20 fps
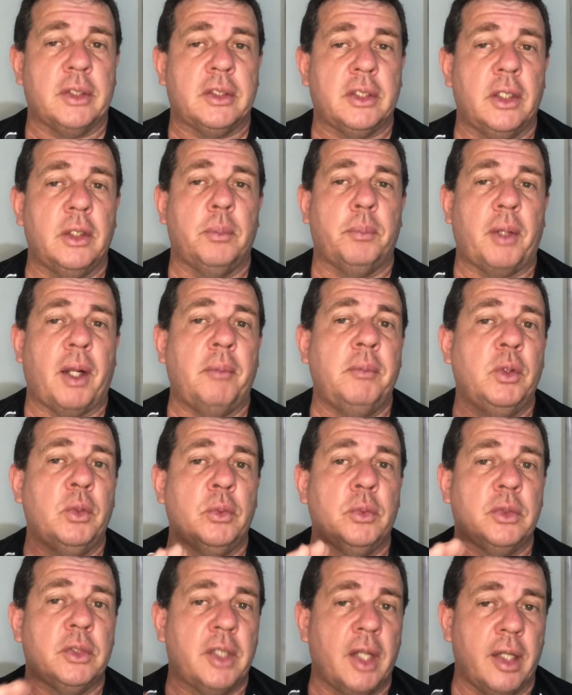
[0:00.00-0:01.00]
sendo para mim um
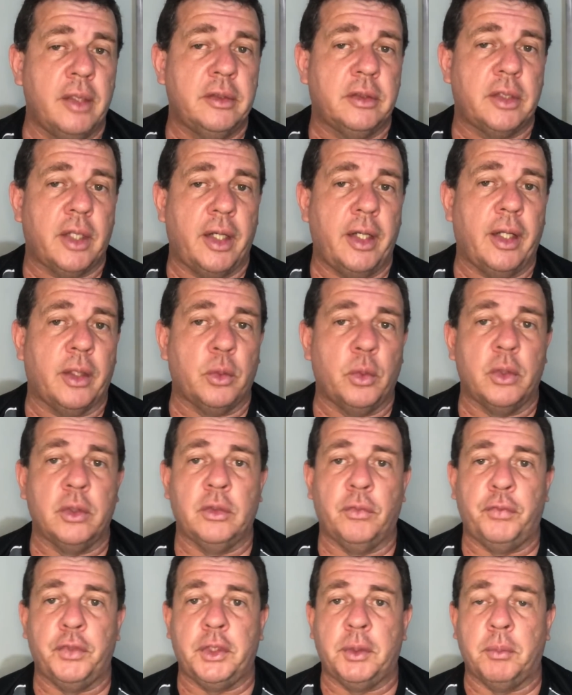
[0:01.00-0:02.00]
dos grandes treinadores
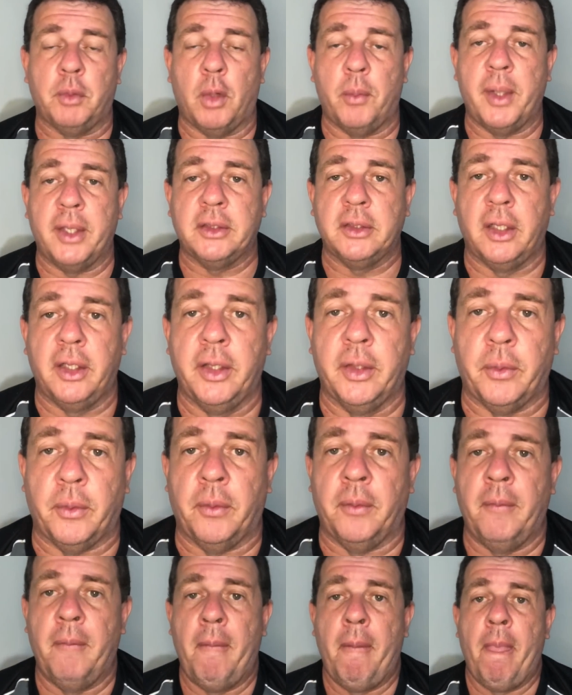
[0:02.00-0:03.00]
do futebol brasileiro.
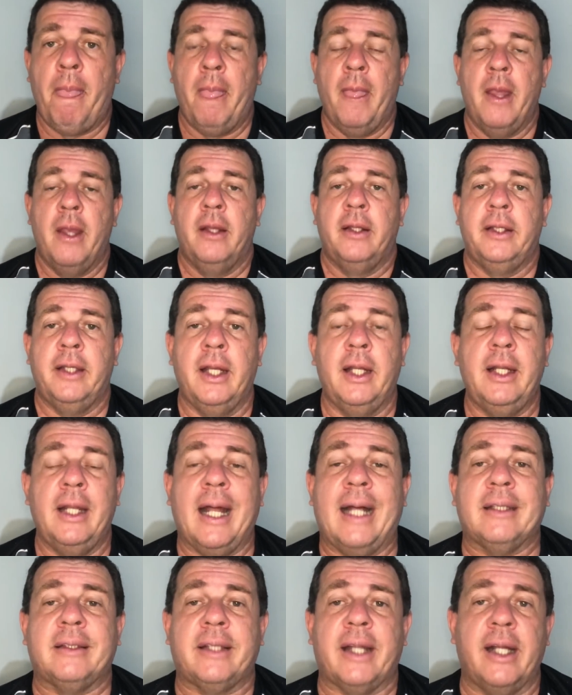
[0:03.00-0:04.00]
E ele
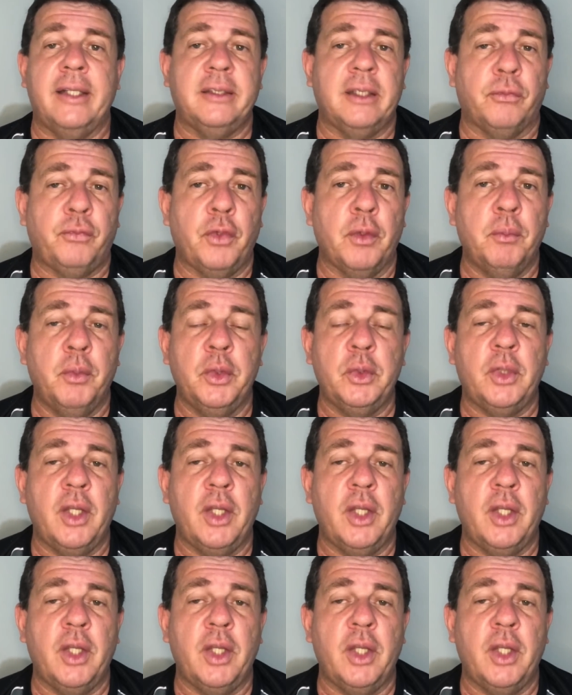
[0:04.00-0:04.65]
lá atrás já foi muito